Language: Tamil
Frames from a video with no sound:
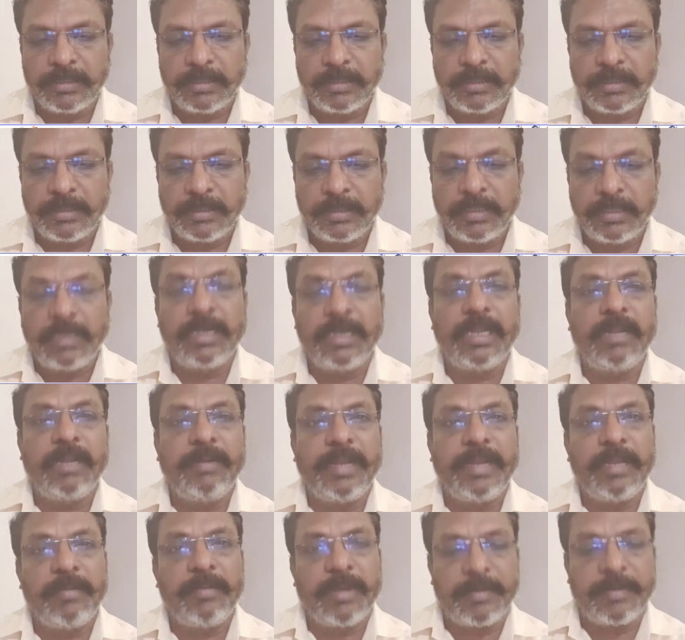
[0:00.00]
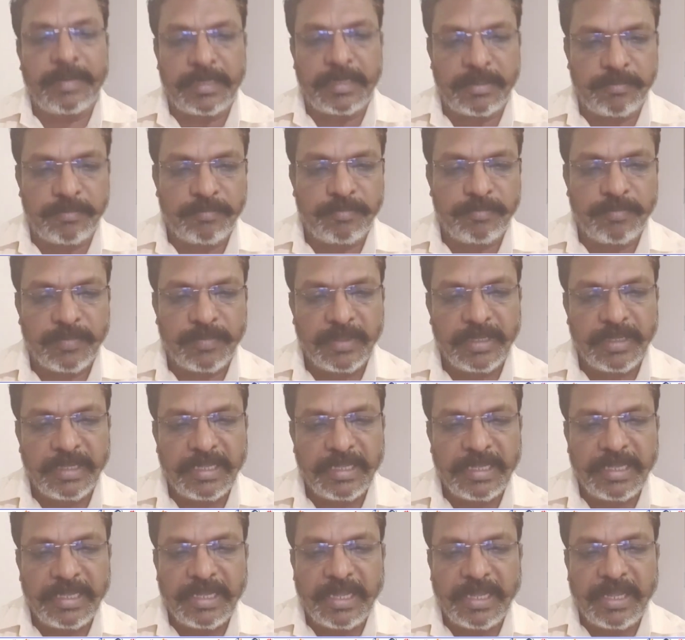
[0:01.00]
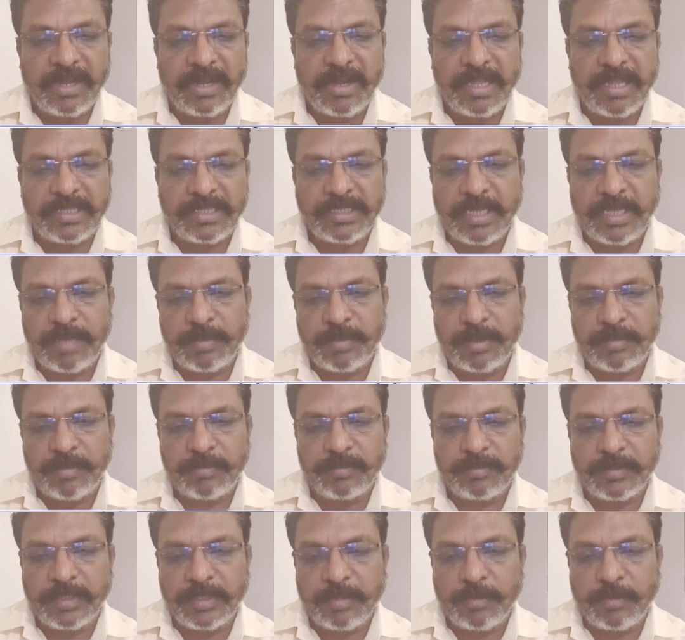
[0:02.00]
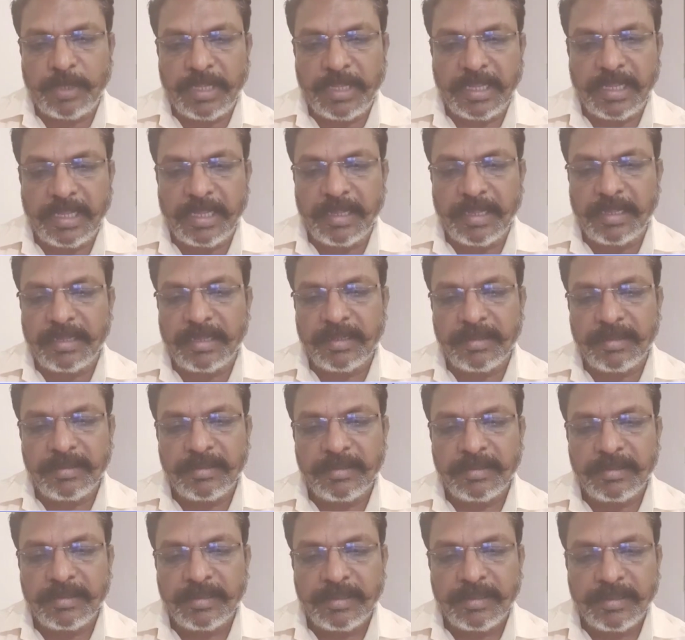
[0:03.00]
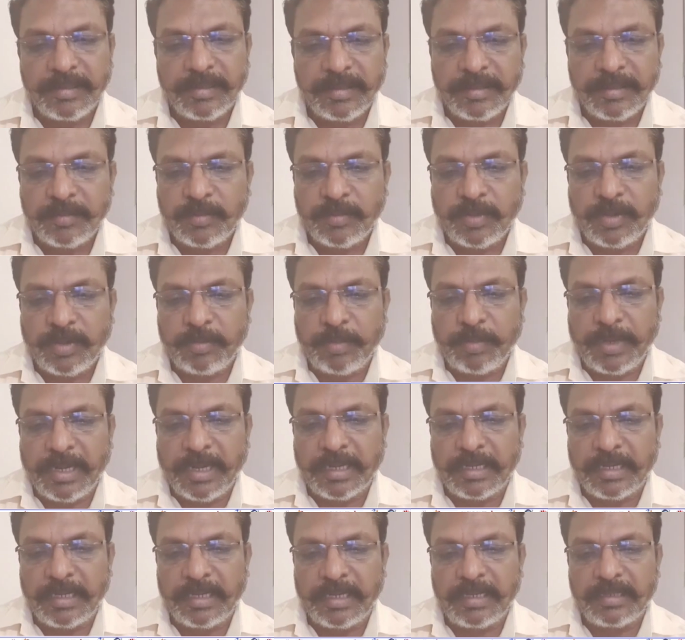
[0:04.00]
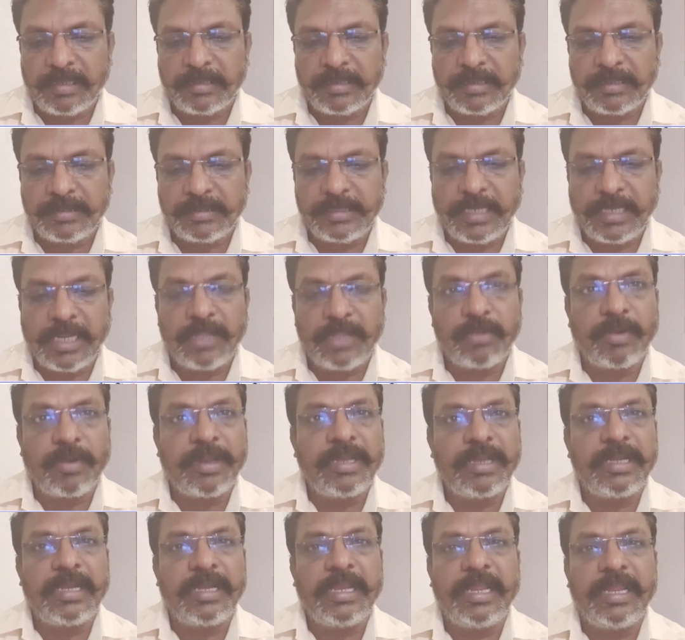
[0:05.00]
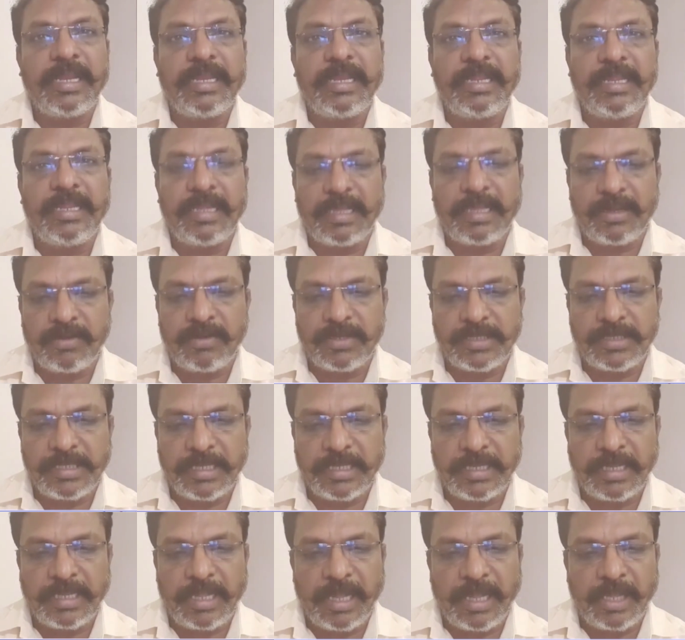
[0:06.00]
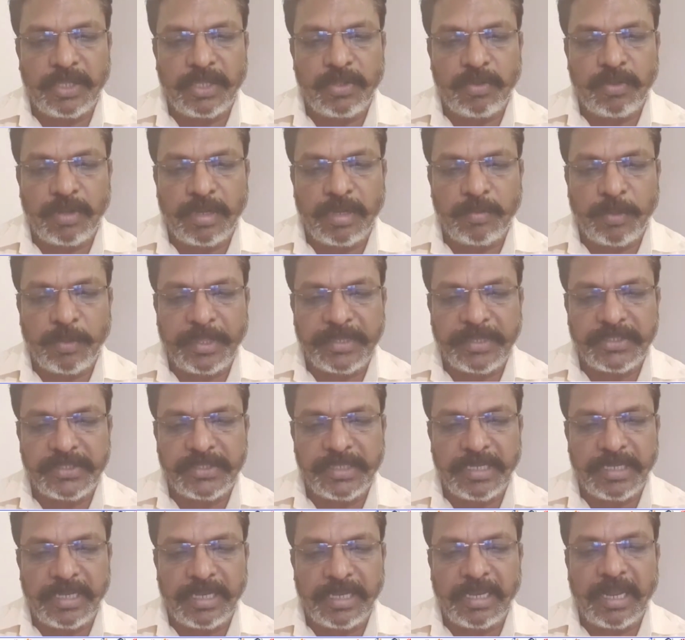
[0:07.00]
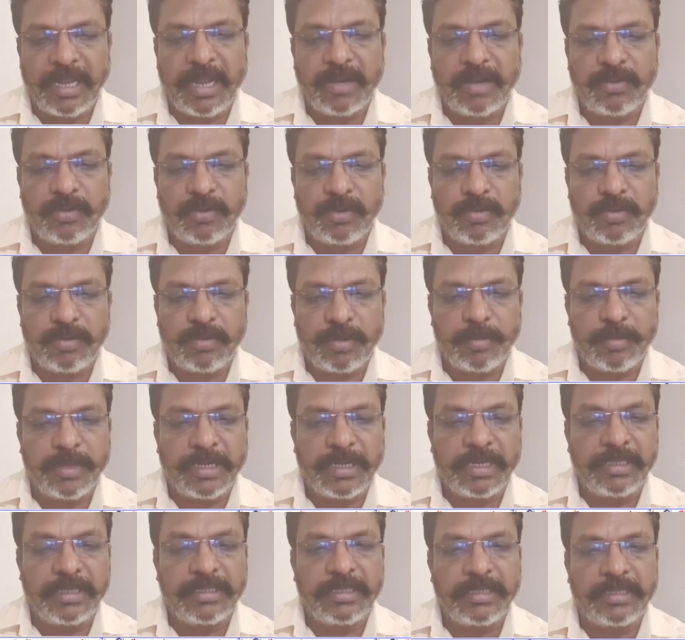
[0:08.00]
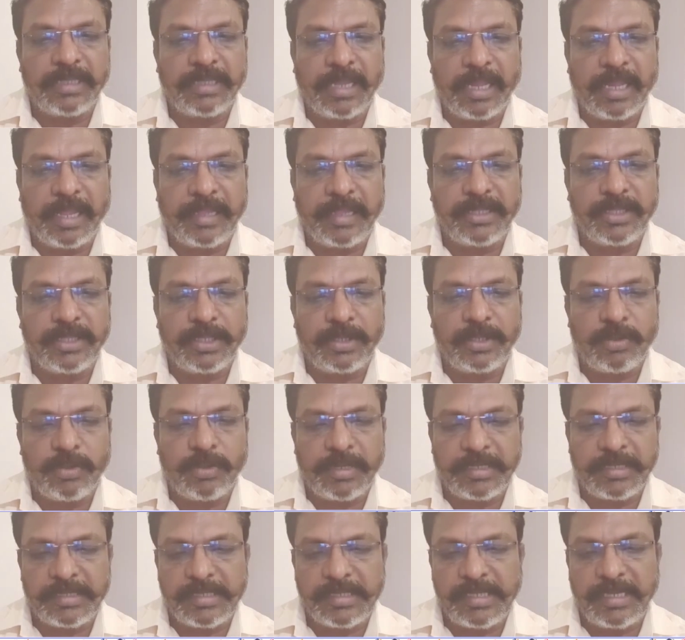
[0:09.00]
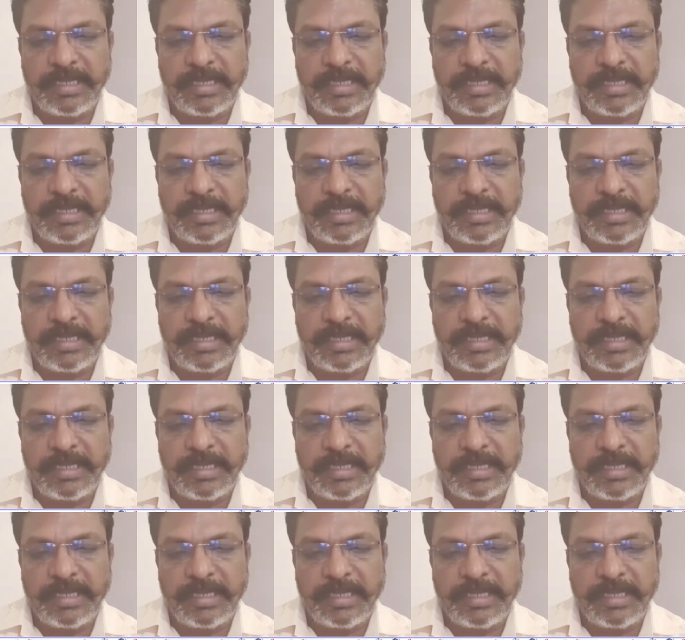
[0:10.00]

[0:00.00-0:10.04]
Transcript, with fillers: திருநெல்வேலி மாவட்டம் அருணாசலபுரம் நம்முடைய பொறுப்பாளர்கள் செல்லதுரை டேனி அருள் சிங் ஆகியோரின் முயற்சியில் நானூறு குடும்பங்களுக்கு தலா ஐந்து கிலோ அரிசி